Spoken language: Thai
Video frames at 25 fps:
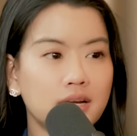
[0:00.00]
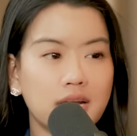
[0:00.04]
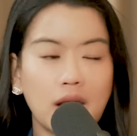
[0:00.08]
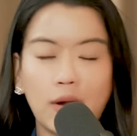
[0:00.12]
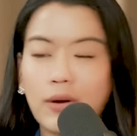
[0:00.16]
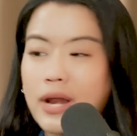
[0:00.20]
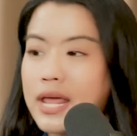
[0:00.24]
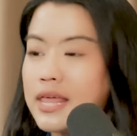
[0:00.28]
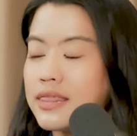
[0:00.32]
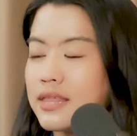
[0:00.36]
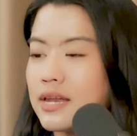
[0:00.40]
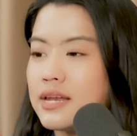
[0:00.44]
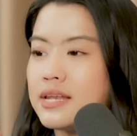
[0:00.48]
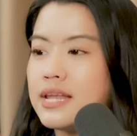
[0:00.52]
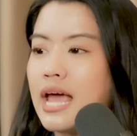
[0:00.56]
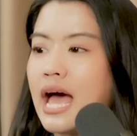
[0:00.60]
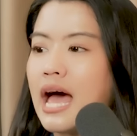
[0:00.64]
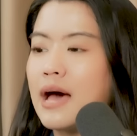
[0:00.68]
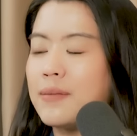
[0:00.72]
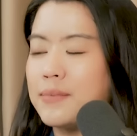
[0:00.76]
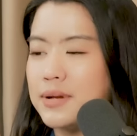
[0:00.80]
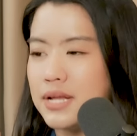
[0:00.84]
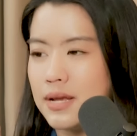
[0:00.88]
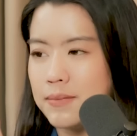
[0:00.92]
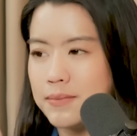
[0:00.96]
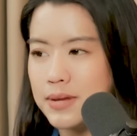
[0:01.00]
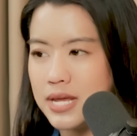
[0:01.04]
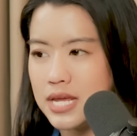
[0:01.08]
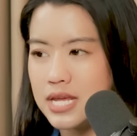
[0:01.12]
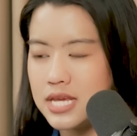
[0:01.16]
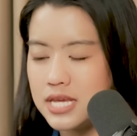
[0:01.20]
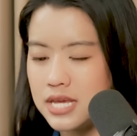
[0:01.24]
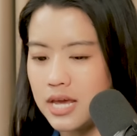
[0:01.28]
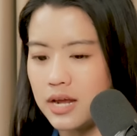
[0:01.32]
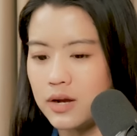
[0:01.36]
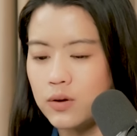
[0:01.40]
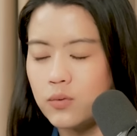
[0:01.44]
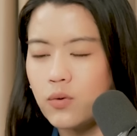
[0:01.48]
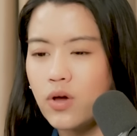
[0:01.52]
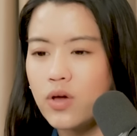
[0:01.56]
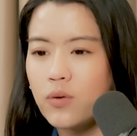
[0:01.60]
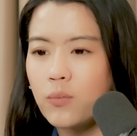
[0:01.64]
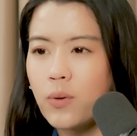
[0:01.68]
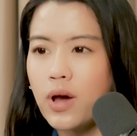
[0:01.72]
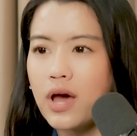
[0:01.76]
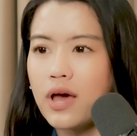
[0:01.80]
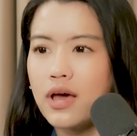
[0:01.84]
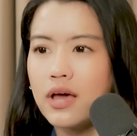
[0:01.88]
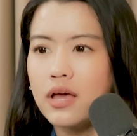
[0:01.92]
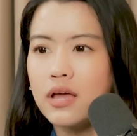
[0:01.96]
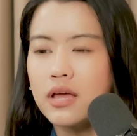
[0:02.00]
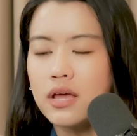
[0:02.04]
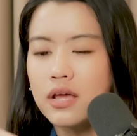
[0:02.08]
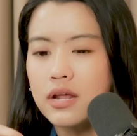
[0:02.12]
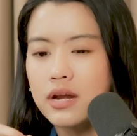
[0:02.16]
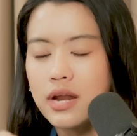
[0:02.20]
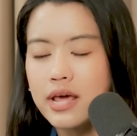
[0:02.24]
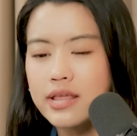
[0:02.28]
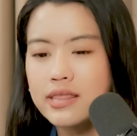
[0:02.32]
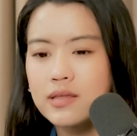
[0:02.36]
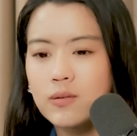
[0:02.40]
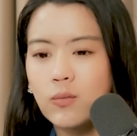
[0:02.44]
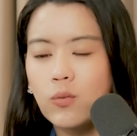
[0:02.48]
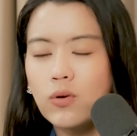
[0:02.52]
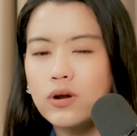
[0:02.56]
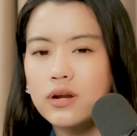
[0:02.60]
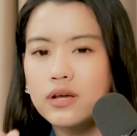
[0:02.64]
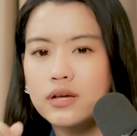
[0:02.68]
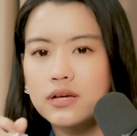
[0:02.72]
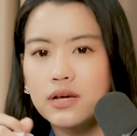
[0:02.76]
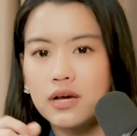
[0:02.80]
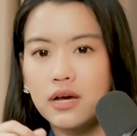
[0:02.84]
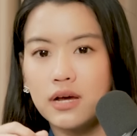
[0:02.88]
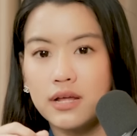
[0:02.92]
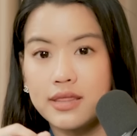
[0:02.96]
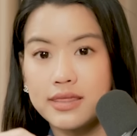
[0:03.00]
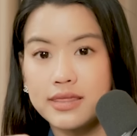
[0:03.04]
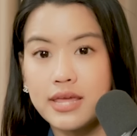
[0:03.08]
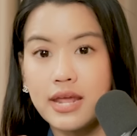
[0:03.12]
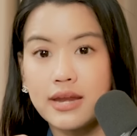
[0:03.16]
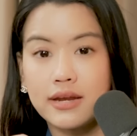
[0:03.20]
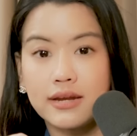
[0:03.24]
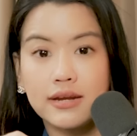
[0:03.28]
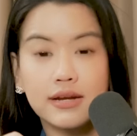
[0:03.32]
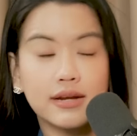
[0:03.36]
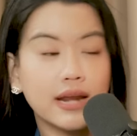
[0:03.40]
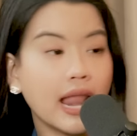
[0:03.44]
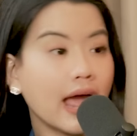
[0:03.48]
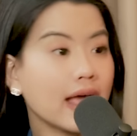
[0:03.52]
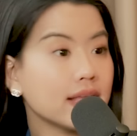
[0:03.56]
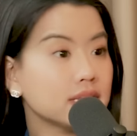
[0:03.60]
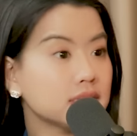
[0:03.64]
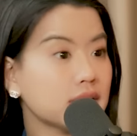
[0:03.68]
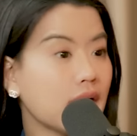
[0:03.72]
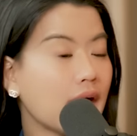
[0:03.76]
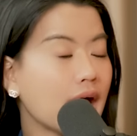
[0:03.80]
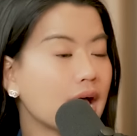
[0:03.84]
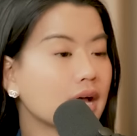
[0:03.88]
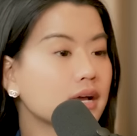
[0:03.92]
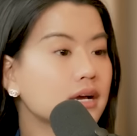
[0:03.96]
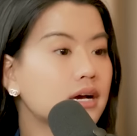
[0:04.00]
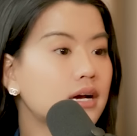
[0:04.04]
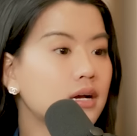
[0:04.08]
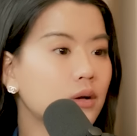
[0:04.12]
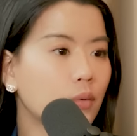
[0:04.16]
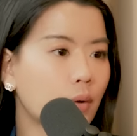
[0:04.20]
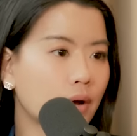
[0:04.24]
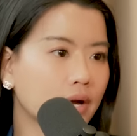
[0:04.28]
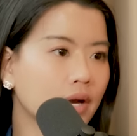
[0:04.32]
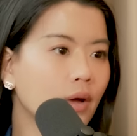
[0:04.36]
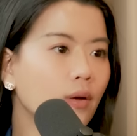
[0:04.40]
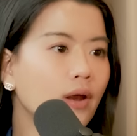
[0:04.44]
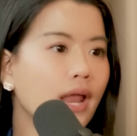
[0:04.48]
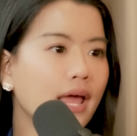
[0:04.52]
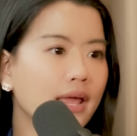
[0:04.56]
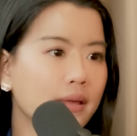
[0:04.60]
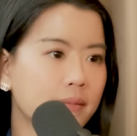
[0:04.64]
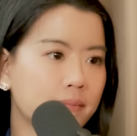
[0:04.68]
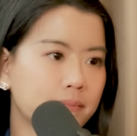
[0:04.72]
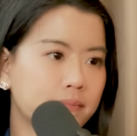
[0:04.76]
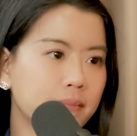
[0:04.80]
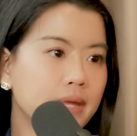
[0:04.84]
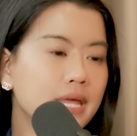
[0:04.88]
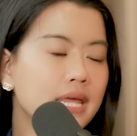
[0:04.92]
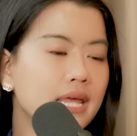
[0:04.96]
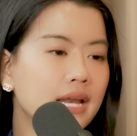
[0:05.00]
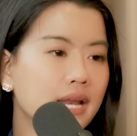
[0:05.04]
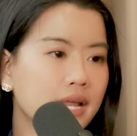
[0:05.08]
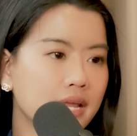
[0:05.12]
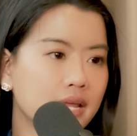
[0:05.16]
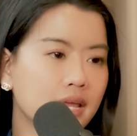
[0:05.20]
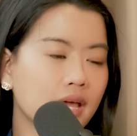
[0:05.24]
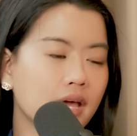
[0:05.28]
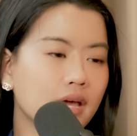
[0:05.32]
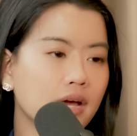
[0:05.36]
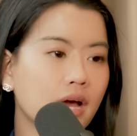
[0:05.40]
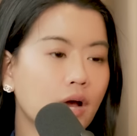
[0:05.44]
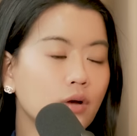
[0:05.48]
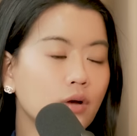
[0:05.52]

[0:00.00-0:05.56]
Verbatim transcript: แล้วในสัญญามันจะมีเขียนด้วยว่าถ้าสมมติเออเสร็จล่าช้าเกินกว่าเท่าไหร่ปีอะไรเงี้ย